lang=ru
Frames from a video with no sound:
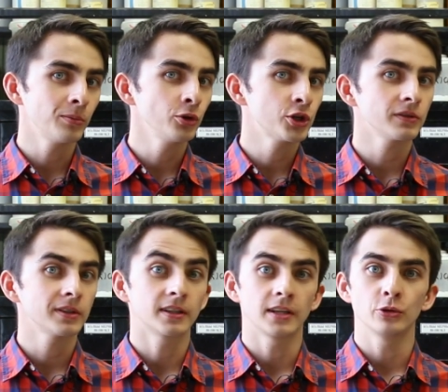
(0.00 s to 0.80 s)

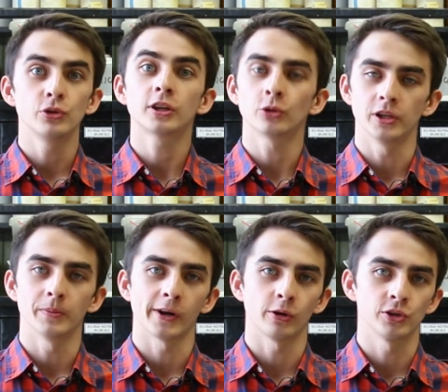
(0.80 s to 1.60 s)
будущего титану никто не
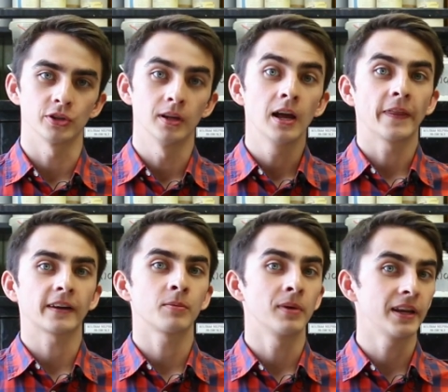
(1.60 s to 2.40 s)
пророчил,
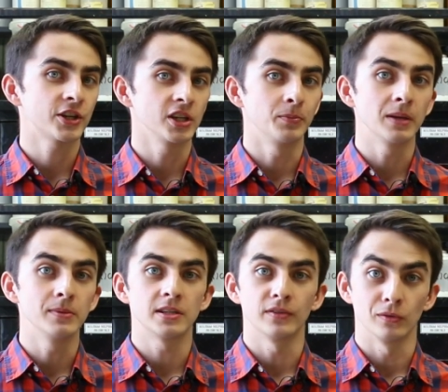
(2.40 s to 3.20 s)
так как малейшие
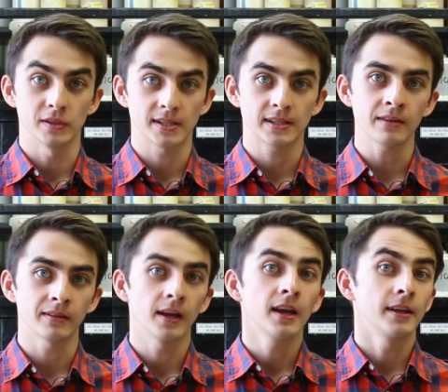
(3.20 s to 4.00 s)
примеси в его
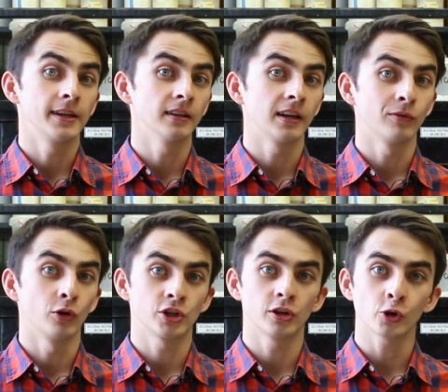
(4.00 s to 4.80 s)
составе делали его
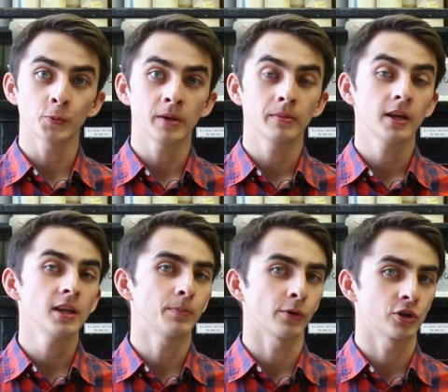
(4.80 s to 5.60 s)
очень хрупким и
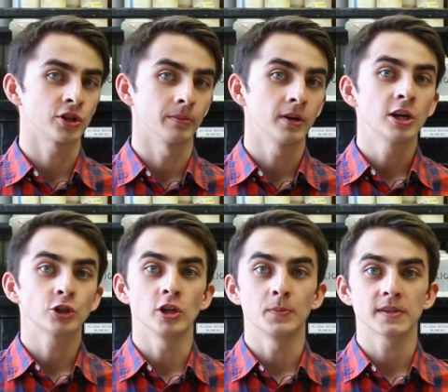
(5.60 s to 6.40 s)
непрочным,
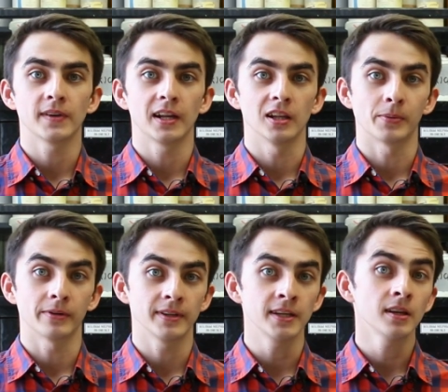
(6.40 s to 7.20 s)
что не позволяло
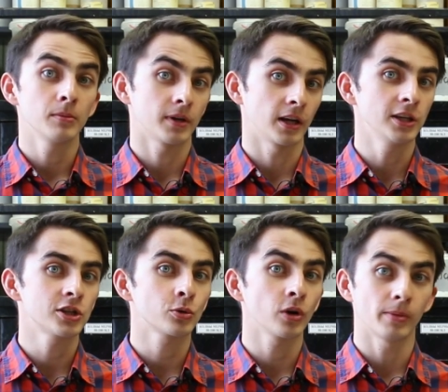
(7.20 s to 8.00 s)
проводить
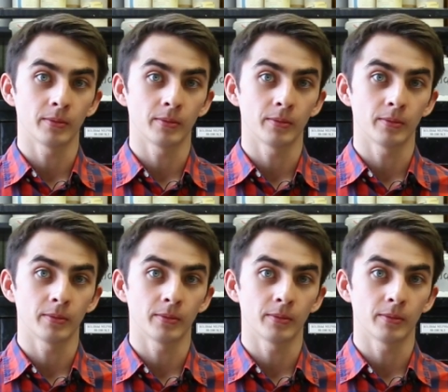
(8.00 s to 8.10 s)
механическую